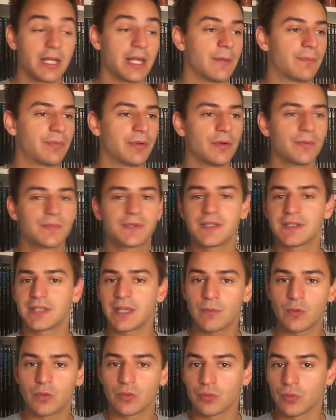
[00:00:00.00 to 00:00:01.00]
Et puis le petit
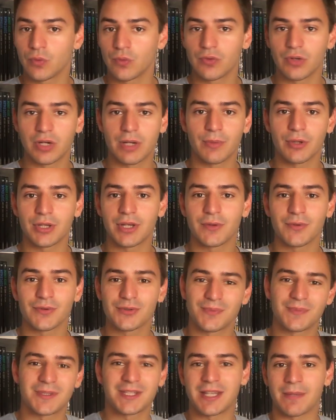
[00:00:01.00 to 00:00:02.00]
thème qu'on trouve dans les bandes
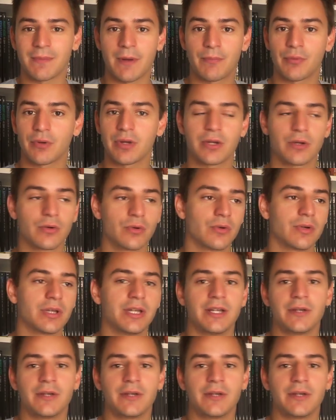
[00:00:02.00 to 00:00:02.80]
annonces, ce petit thème un peu rigolo,